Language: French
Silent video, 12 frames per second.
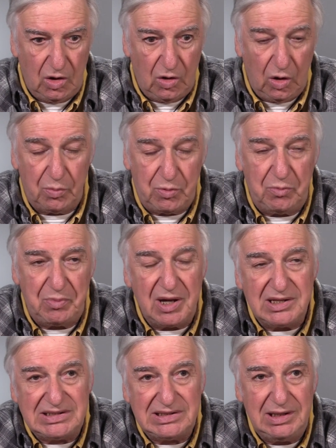On peut
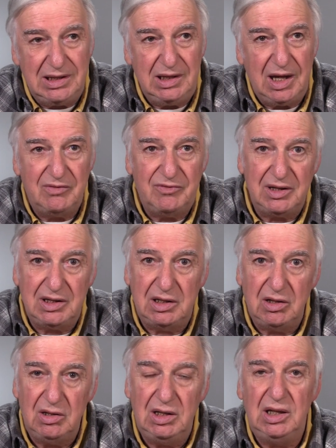penser avec
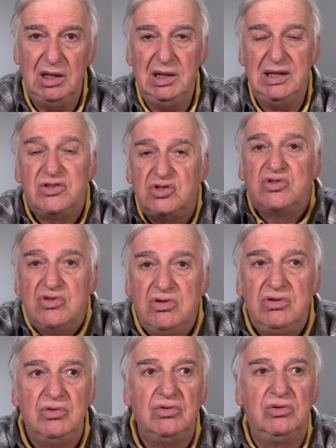
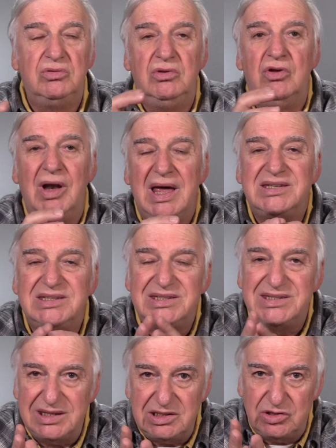l'étude de la
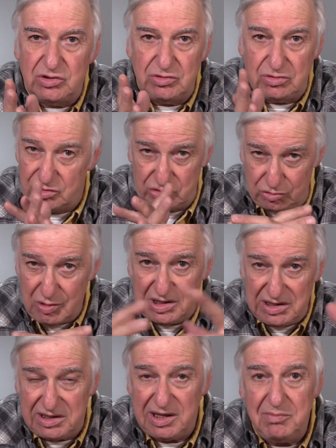
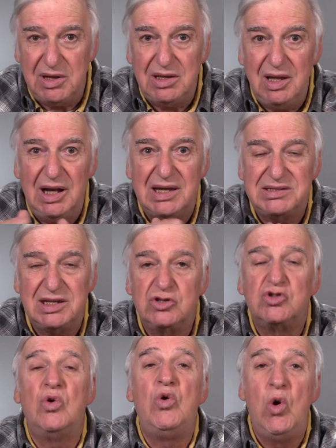sexualité, maintenant la
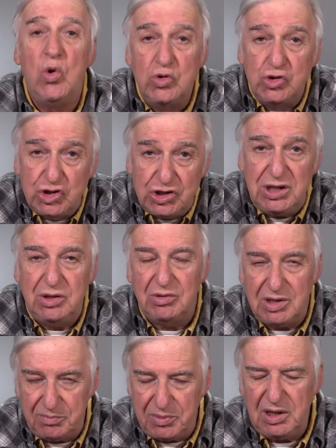sexologie
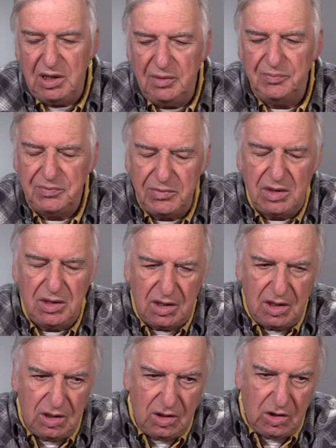qu'on appelle,
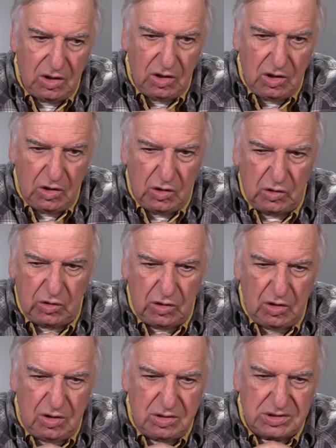
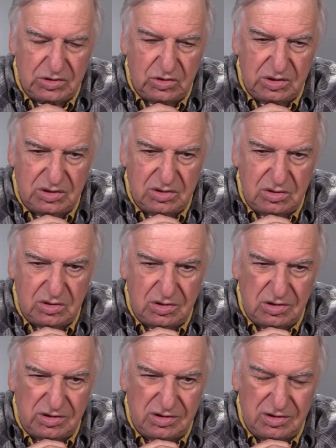que
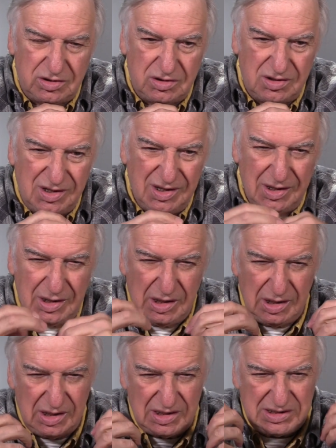
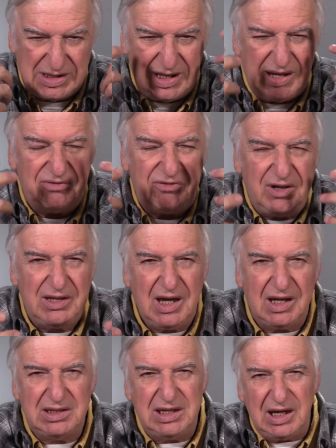c'est l'effet
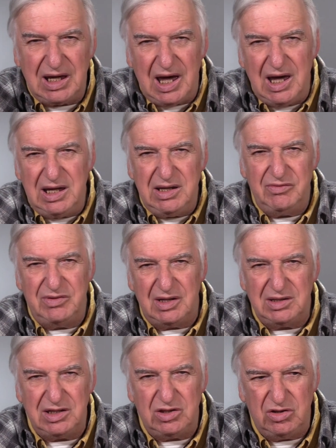dans tes rêves, dans
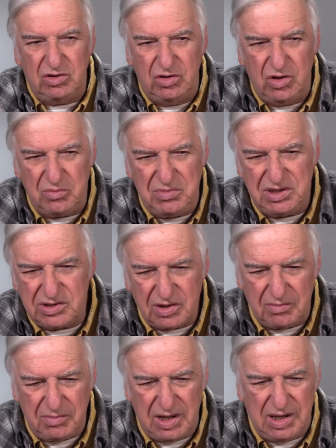des
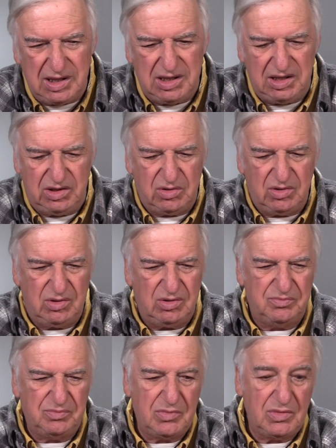demi-sommeils de,